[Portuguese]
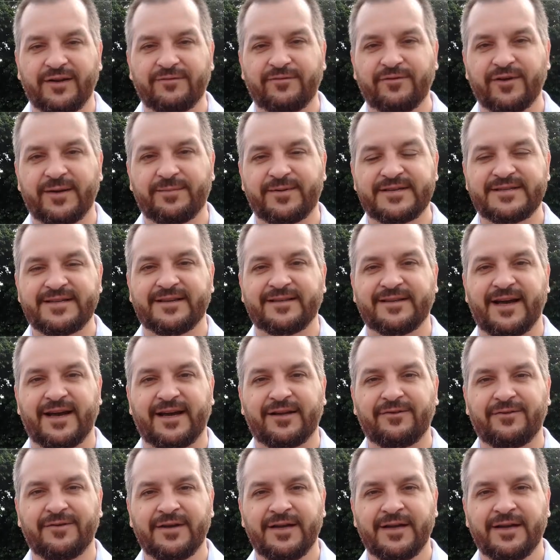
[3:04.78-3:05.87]
ele foi
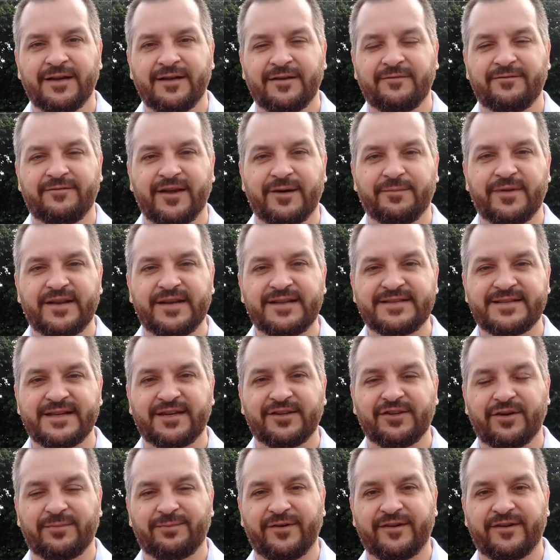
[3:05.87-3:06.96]
apresentado, viabilizando a